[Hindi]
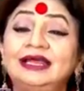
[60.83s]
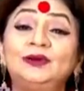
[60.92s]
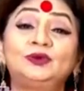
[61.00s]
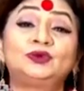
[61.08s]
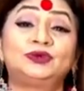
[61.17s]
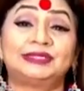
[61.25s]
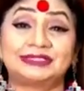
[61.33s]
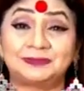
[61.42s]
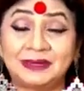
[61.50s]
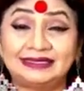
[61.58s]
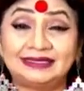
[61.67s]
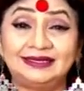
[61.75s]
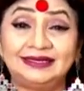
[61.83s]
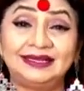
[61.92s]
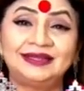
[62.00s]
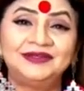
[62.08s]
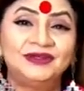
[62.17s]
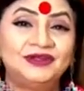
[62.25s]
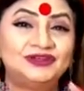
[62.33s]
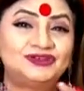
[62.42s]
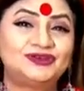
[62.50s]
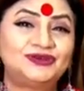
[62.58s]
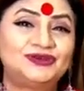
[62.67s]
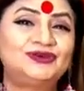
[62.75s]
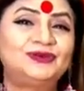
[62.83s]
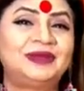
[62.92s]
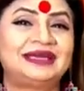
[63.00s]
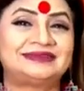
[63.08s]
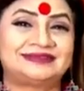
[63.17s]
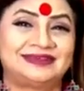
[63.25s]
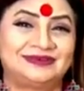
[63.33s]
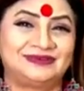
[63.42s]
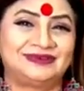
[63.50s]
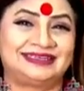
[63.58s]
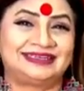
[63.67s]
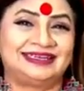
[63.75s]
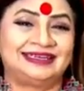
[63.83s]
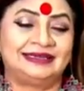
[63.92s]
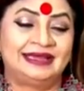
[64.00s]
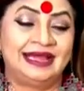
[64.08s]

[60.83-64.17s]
है उनको रिस्पेक्ट देनी है छोटों को प्यार ज़रूर करना है